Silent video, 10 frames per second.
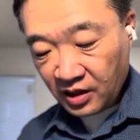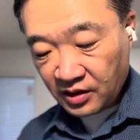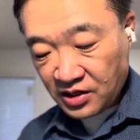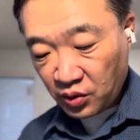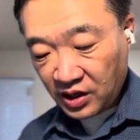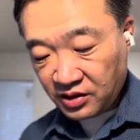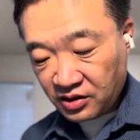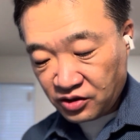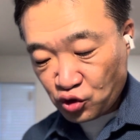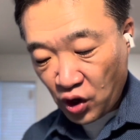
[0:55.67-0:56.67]
내 속에
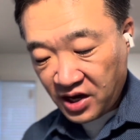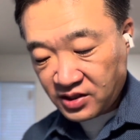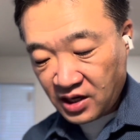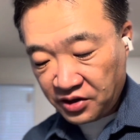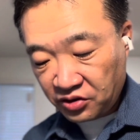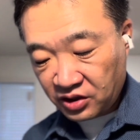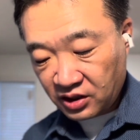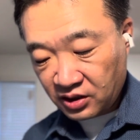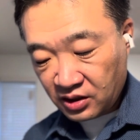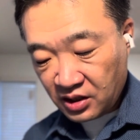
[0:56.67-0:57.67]
있는 죄의 세력이